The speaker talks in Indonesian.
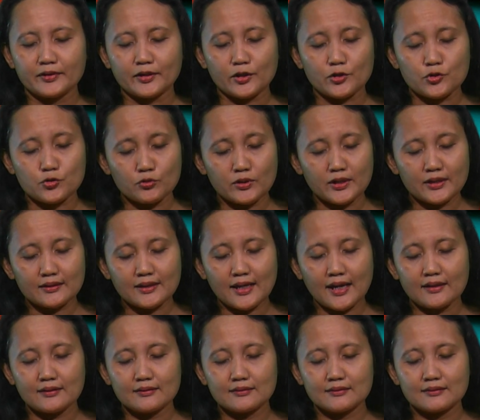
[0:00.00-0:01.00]

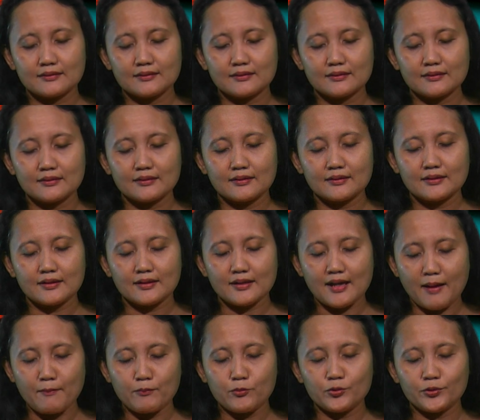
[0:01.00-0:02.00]
kesulitan,
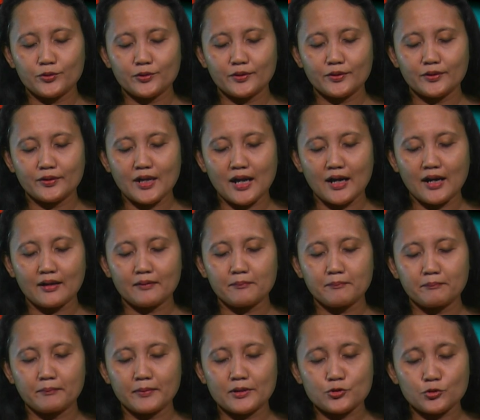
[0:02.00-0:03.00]
namun dalam
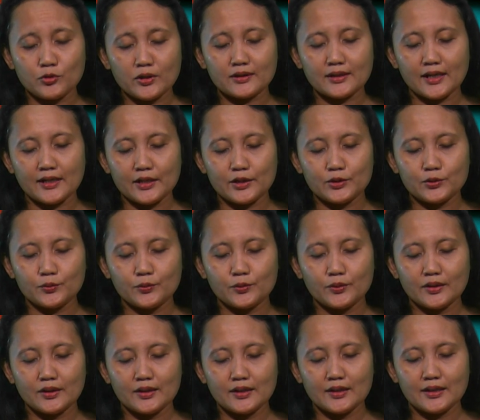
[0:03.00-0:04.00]
kesulitan itu,
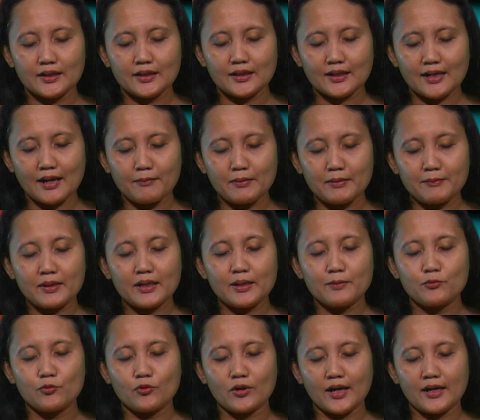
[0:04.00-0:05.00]
kami
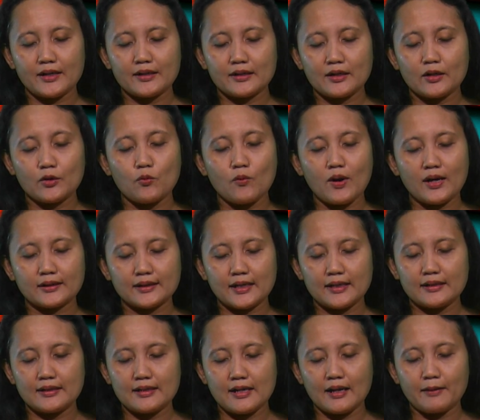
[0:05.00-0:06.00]
menemukan
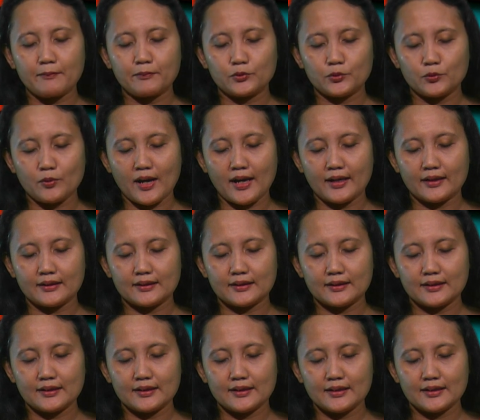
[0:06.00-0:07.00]
kekuatan di dalam Tuhan.
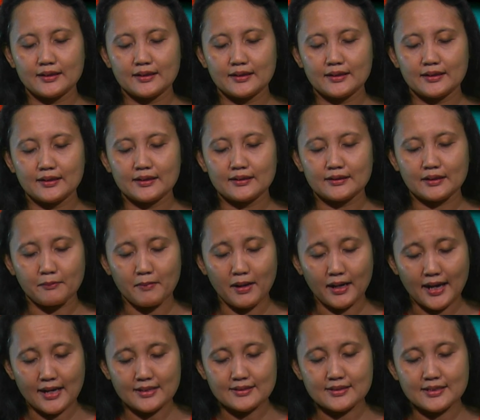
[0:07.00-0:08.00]
Terima
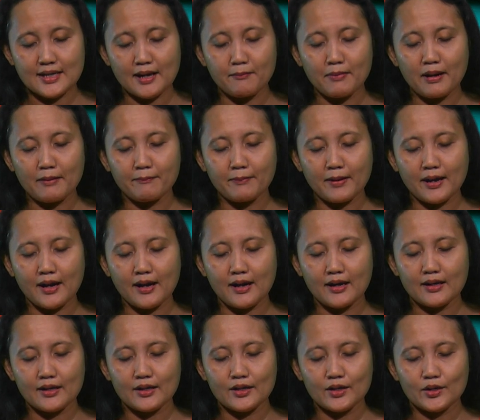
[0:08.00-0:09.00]
kasih ya Bapa
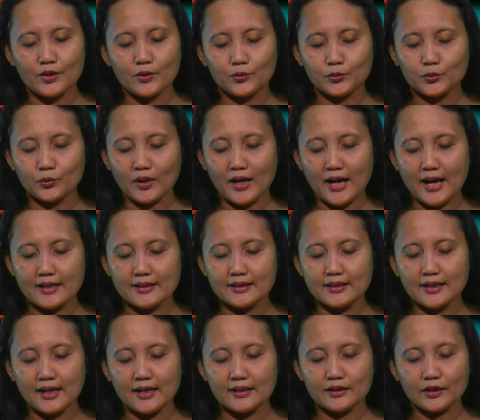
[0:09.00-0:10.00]
untuk
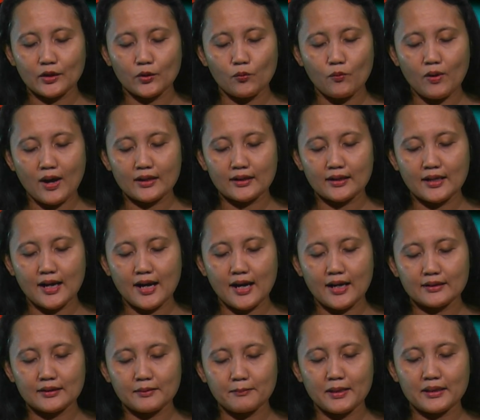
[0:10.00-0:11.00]
kehadiran
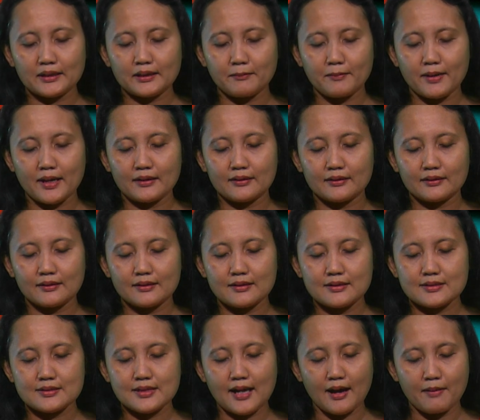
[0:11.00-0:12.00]
keluarga, teman-teman,
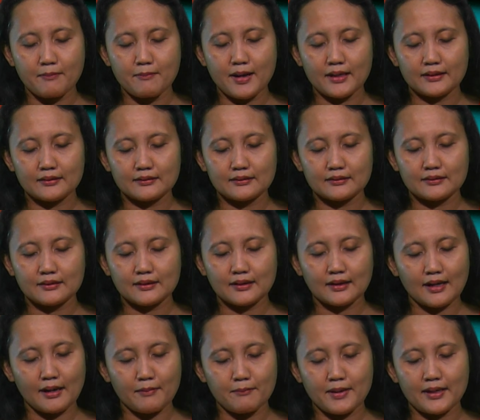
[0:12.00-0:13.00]
sahabat,
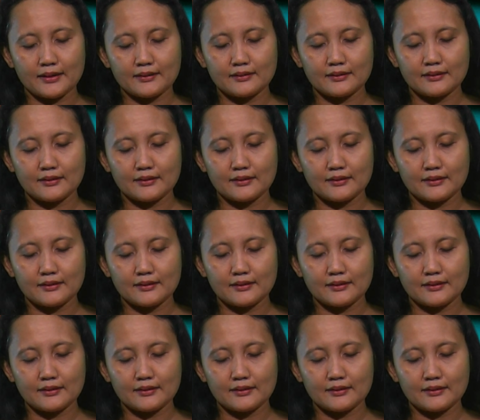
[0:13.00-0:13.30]
kerabat.